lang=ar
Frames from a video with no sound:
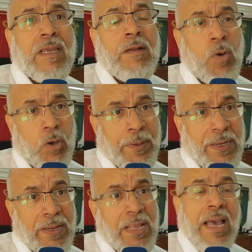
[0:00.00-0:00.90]

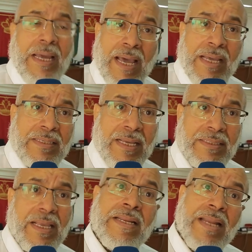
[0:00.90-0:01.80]
المقبل على
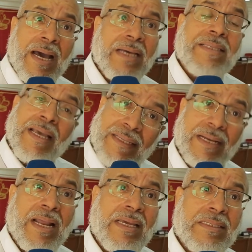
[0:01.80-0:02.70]
اساس انها تحضر
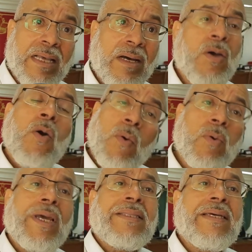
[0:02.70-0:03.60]
الرئيسه
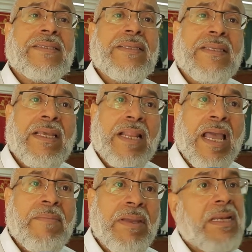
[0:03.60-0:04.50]
وحضرت السيد
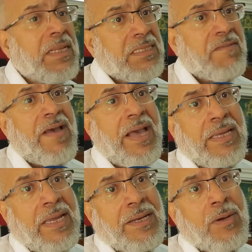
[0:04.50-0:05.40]
العامل
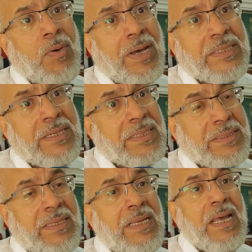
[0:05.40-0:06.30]
للدفاع عن النقاط
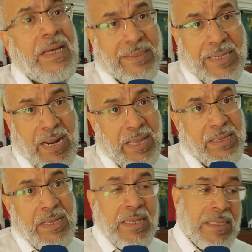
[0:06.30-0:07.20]
التي اقترح
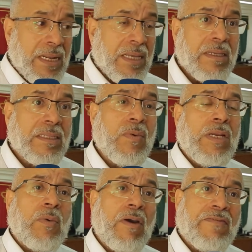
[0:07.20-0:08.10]
اذا هذا هو
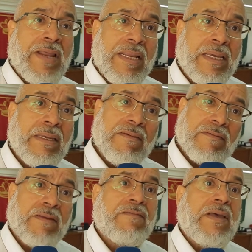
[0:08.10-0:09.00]
اللي وقفنا ليه
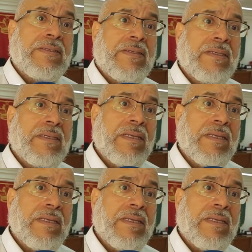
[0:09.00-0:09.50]
في هذا